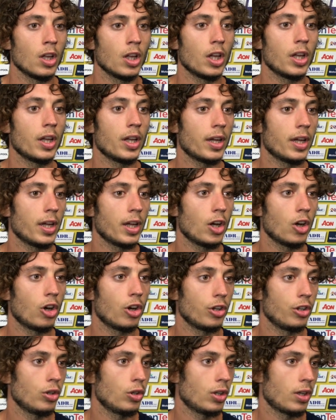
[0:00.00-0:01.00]
Eh,
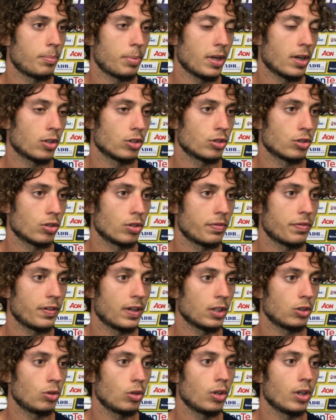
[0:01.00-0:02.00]
no, io la prima cosa che ho
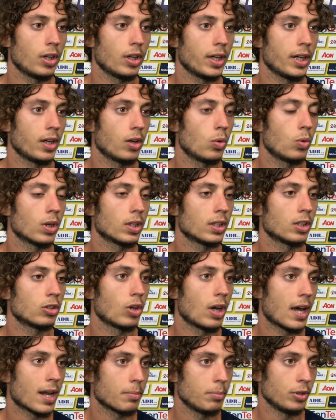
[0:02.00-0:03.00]
fatto è ho guardato
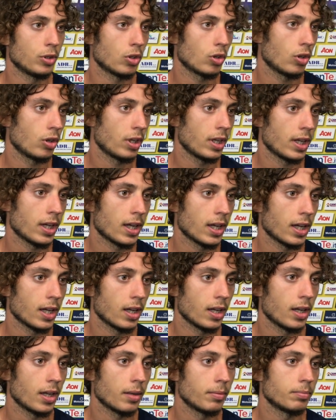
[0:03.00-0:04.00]
l'arbitro e
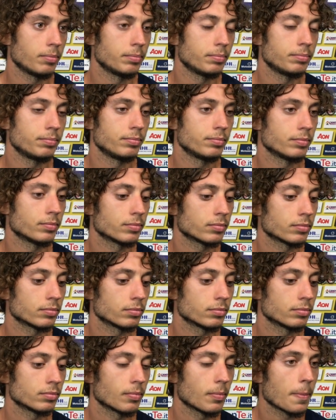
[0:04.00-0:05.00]
ha, mm,
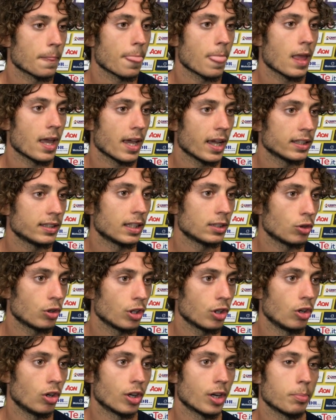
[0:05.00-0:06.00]
e eh, ha dato
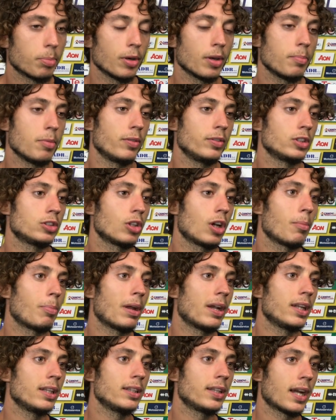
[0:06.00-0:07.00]
rigore, poi abbiamo visto la
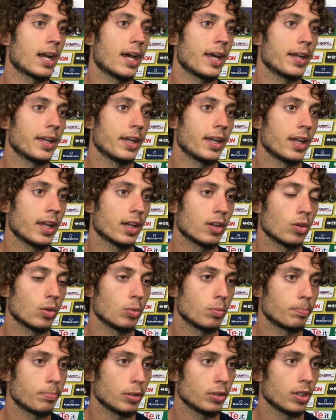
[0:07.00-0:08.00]
palla entrare, ecco,
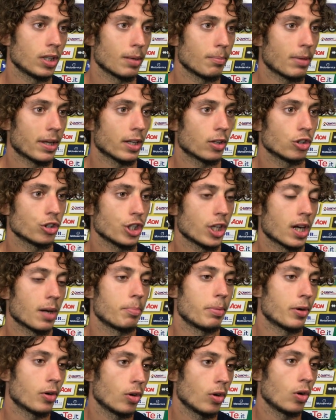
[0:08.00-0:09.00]
un po' di rammarico c'era,
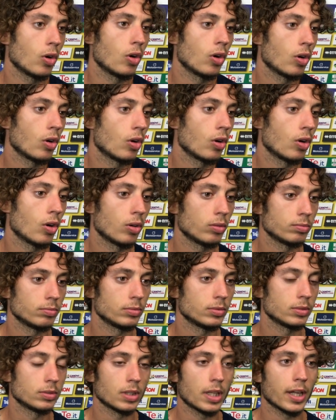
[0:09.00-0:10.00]
però
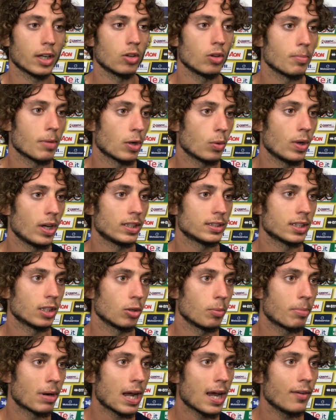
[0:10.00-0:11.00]
mm, ecco, Manuele è
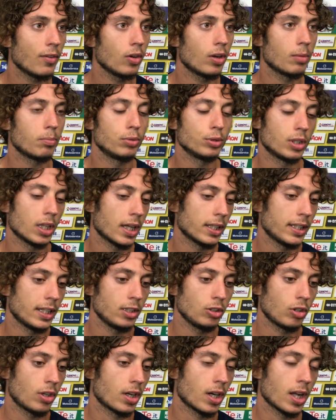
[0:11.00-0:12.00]
stato bravo, l'ha buttata
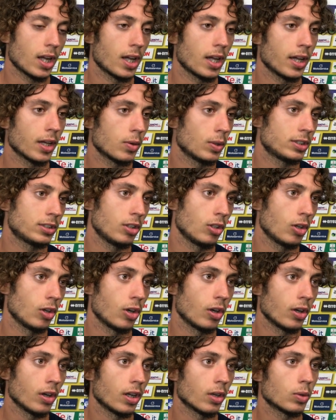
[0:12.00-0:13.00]
dentro era, e
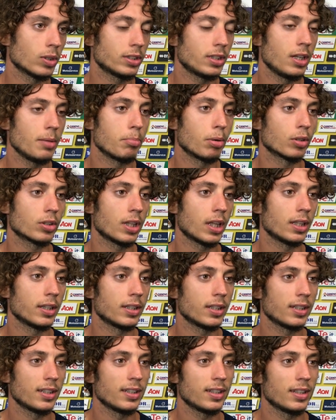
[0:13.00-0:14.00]
questo, questo è l'importante.